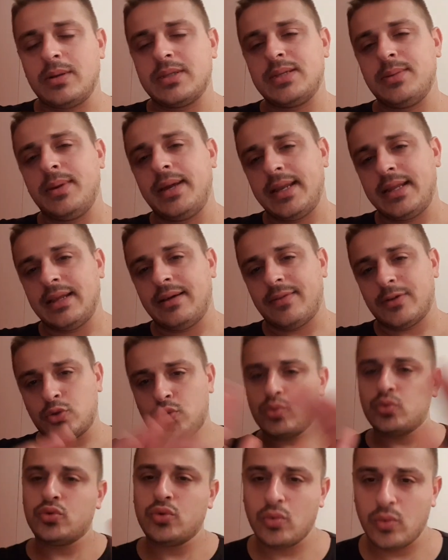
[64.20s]
si meritava
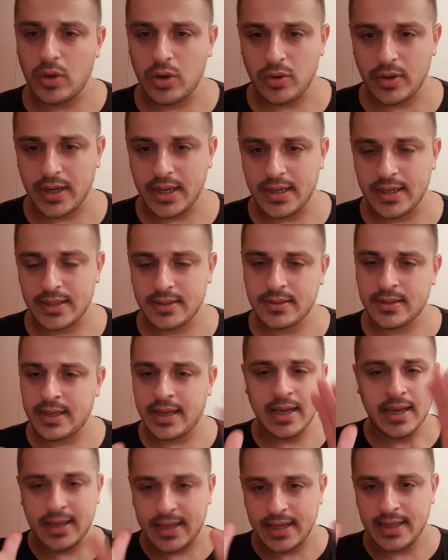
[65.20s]
tutto quello che, gli,
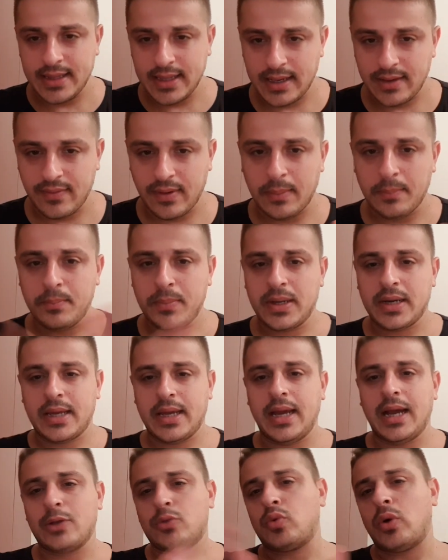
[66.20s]
che chiedeva,
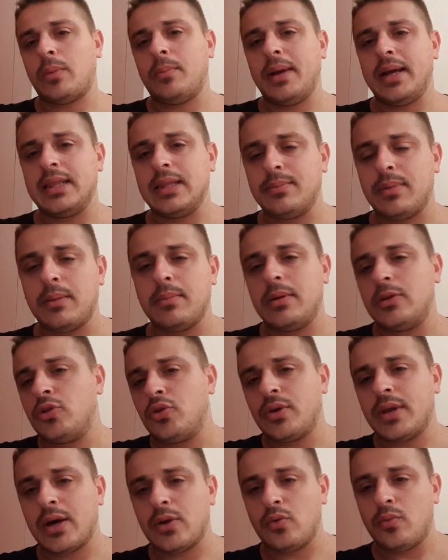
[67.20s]
perché attualmente, per me
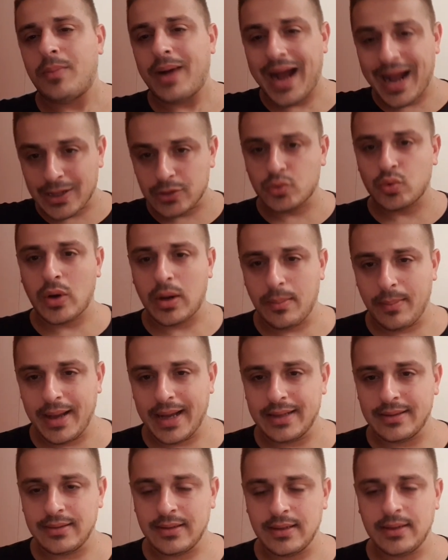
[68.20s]
Donnarumma
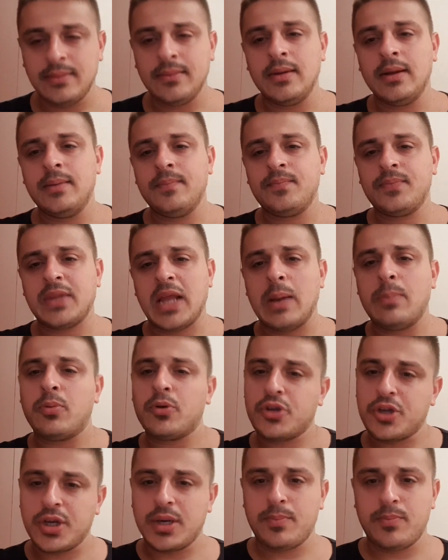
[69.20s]
attualmente il
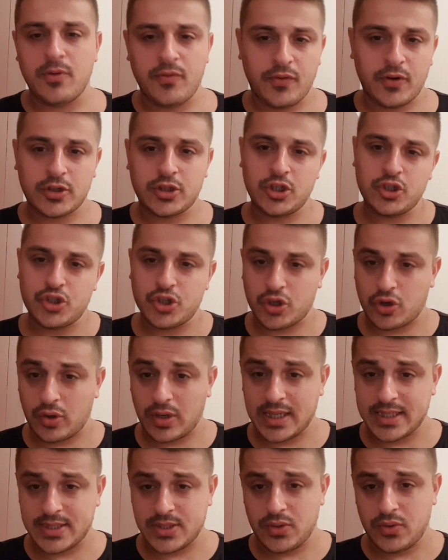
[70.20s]
portiere più forte in
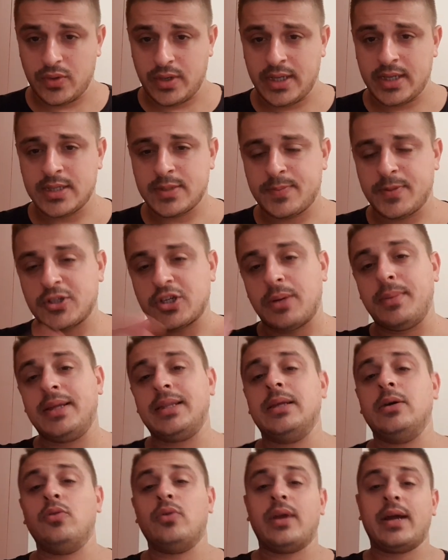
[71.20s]
circolazione,
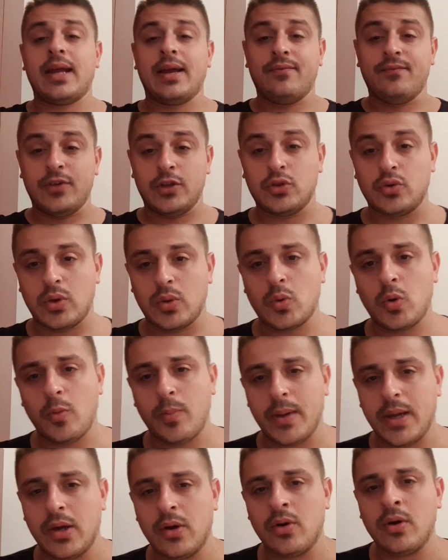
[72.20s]
specialmente ora che ha vinto
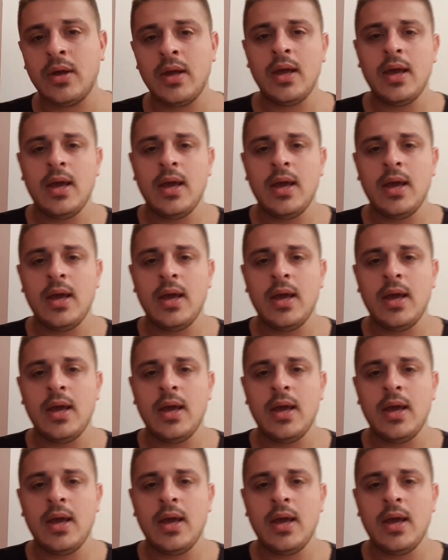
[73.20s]
l'europeo,